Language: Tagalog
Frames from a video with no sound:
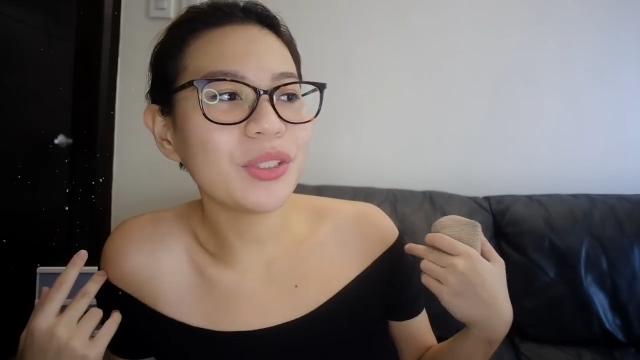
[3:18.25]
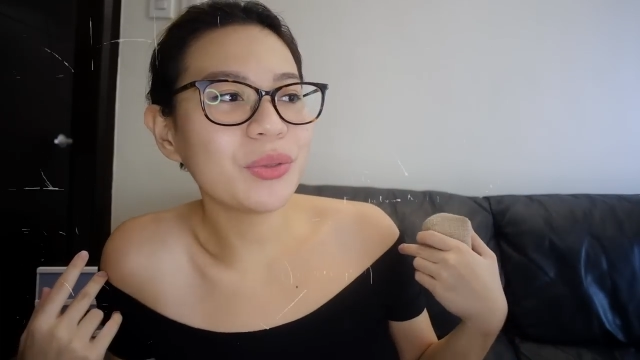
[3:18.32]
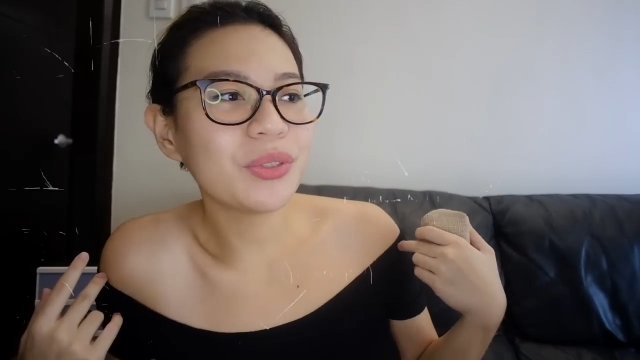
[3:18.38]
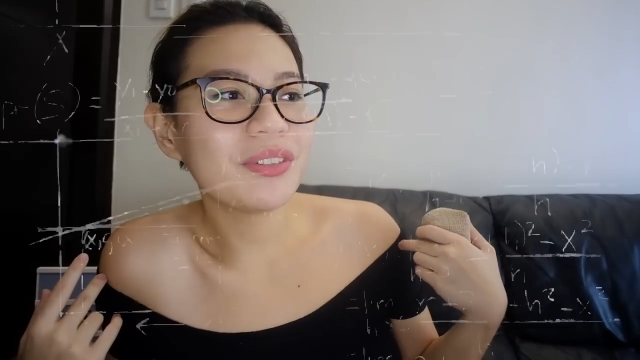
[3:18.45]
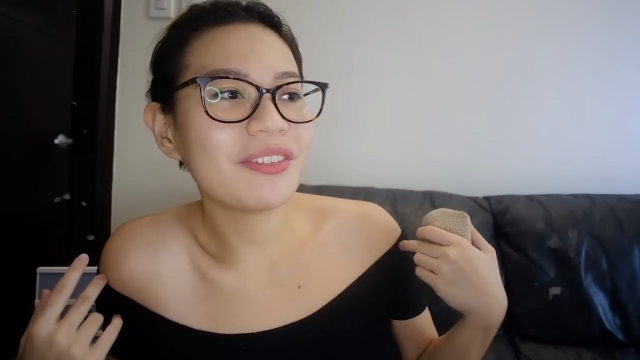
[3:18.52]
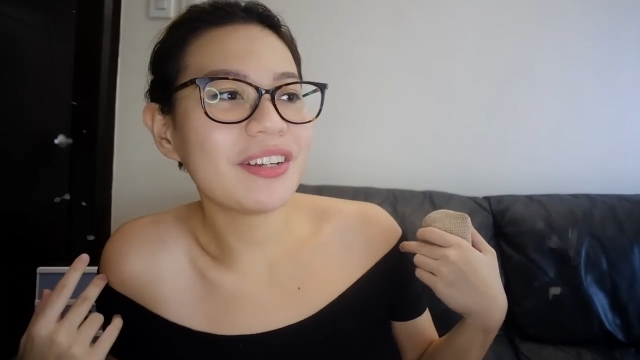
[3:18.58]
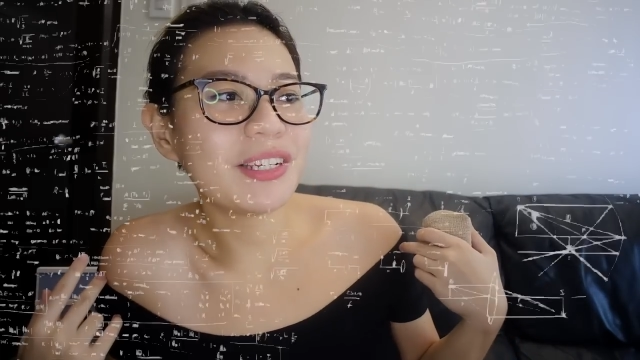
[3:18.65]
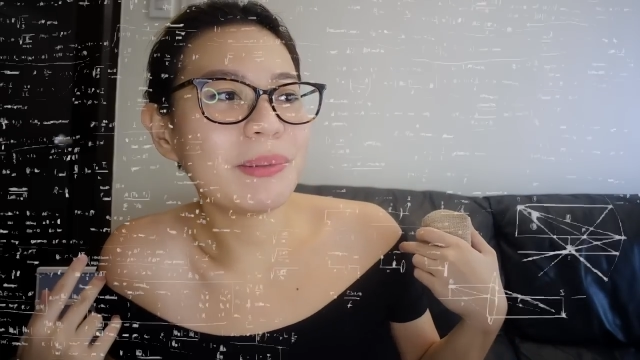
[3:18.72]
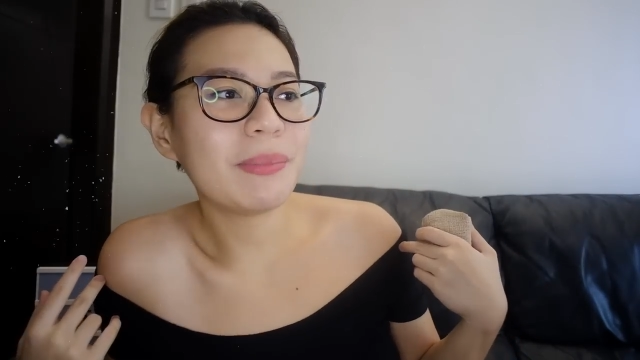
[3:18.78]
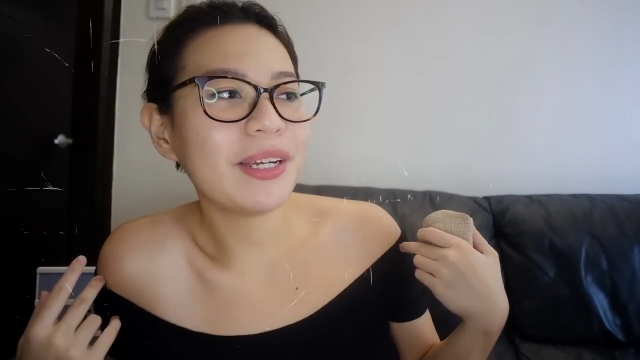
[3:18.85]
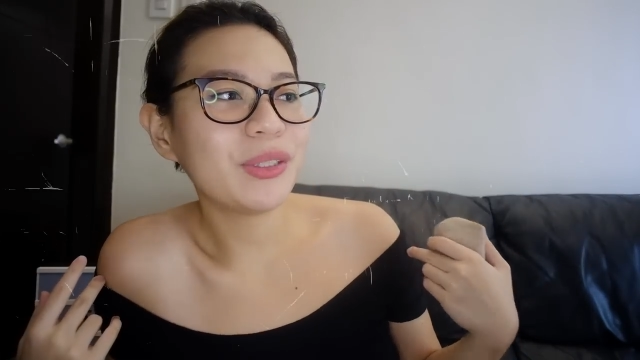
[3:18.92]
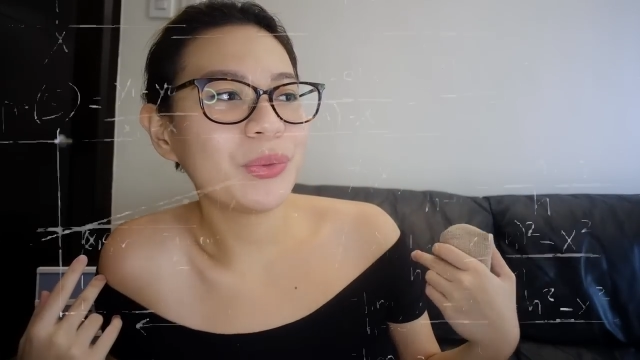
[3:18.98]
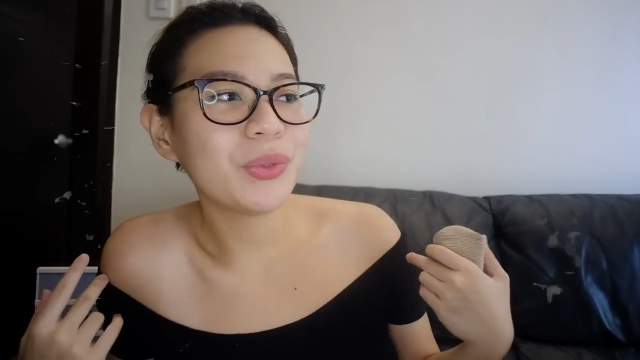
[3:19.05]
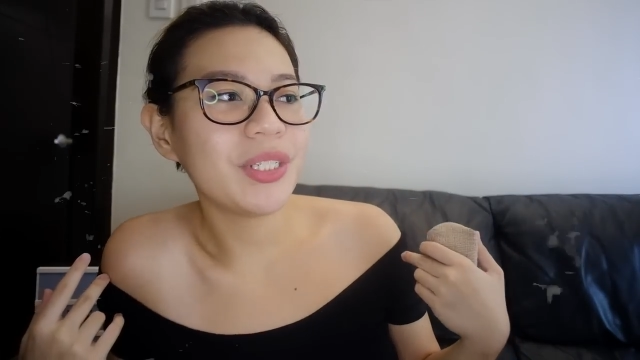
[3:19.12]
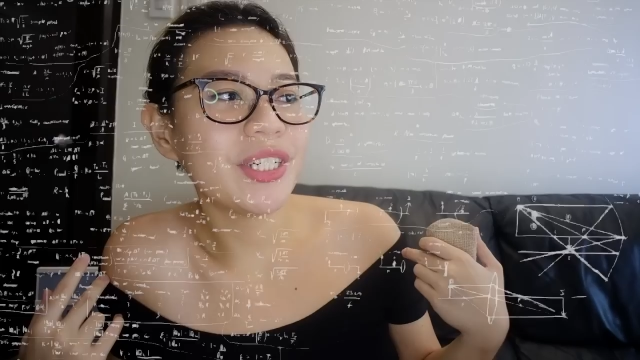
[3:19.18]
2 divided by
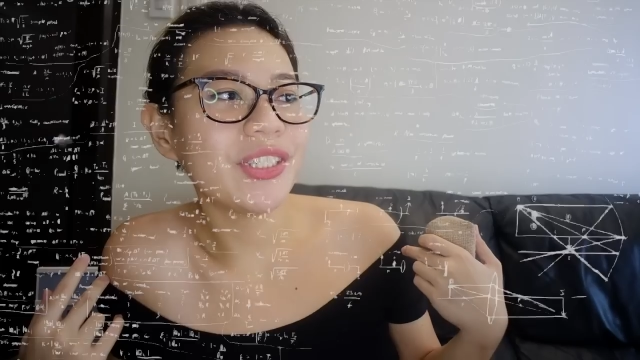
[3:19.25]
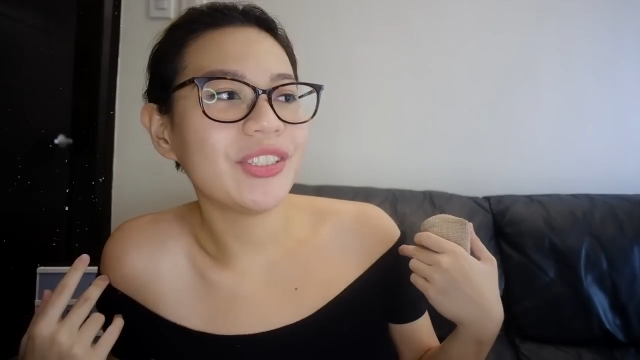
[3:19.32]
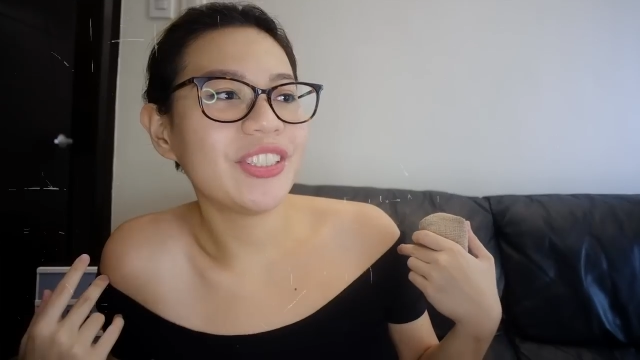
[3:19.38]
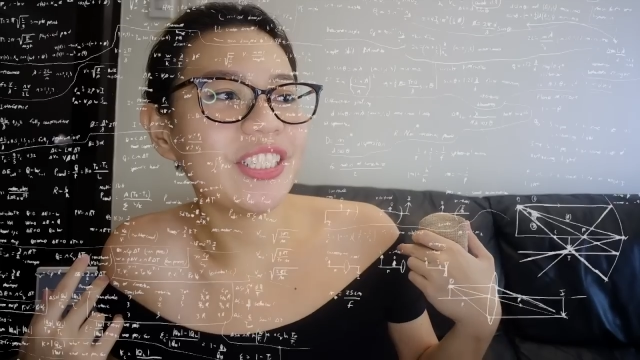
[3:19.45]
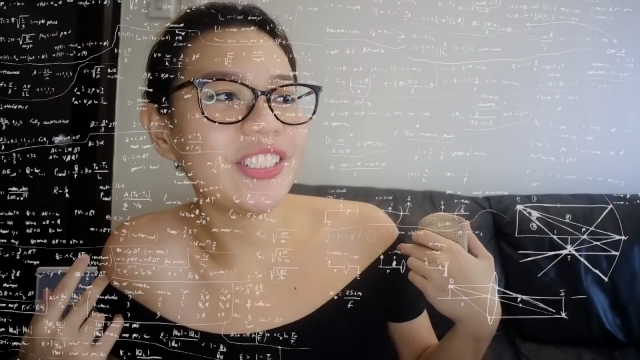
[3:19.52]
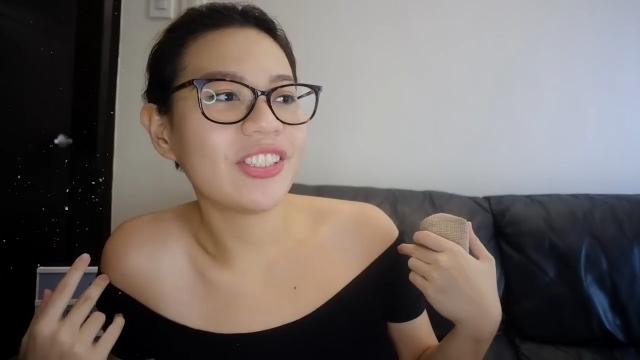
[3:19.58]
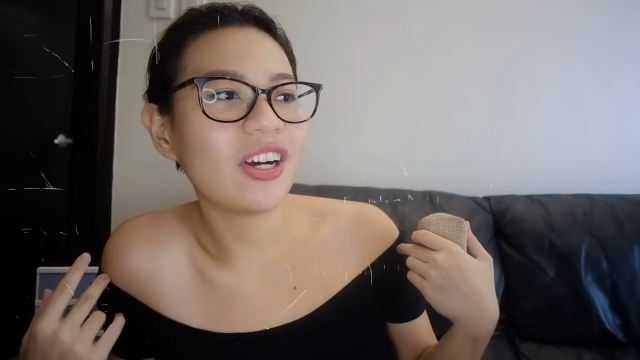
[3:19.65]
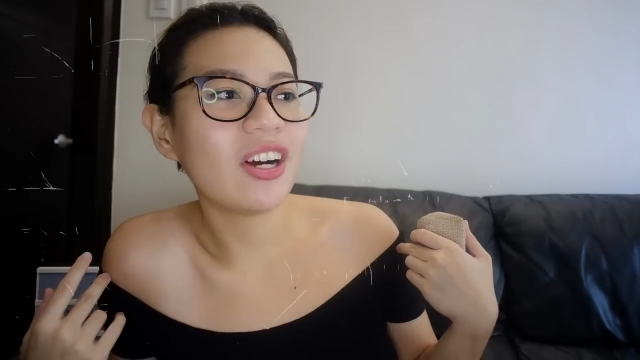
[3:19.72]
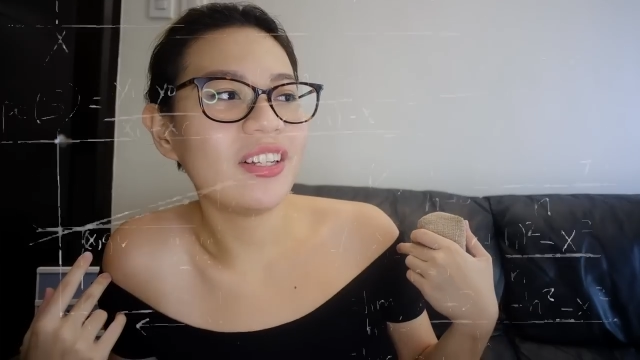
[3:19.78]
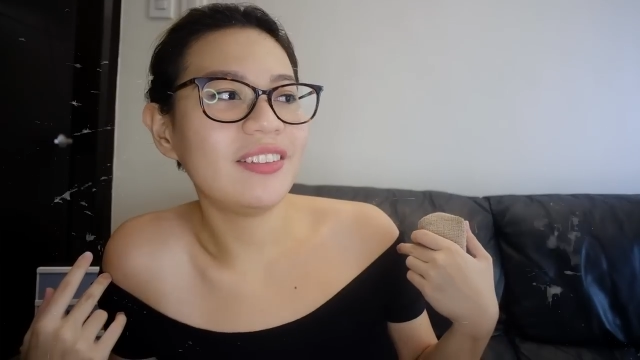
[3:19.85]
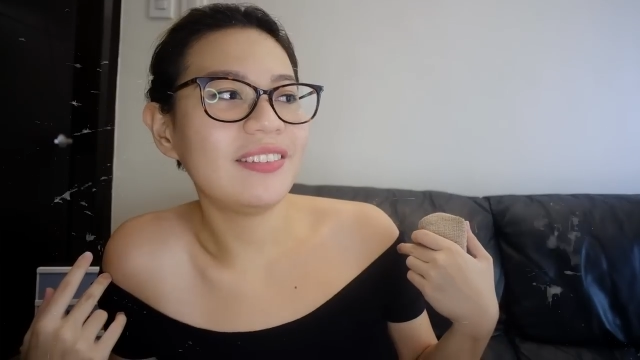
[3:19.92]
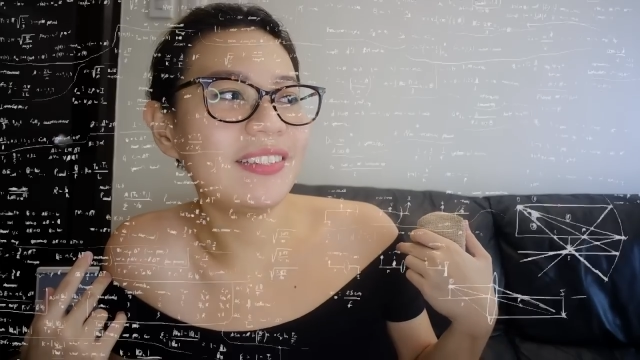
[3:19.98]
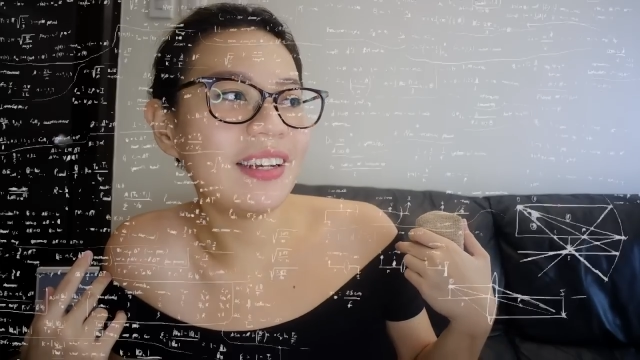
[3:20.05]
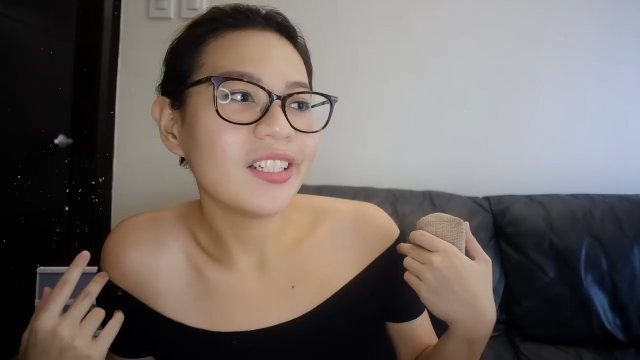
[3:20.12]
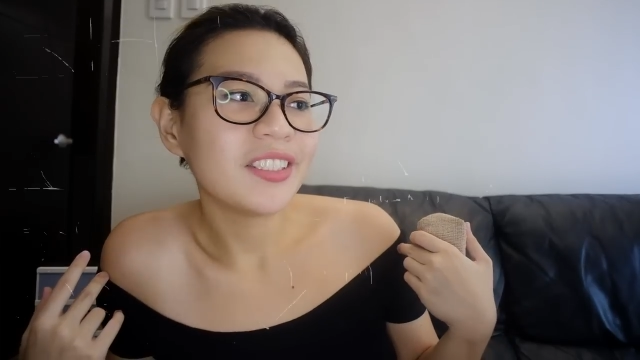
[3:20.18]
2 years,
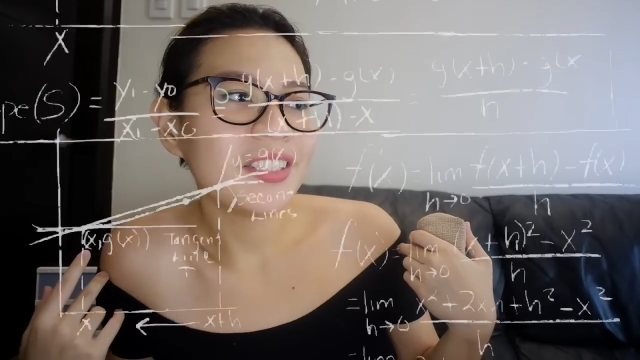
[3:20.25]
600.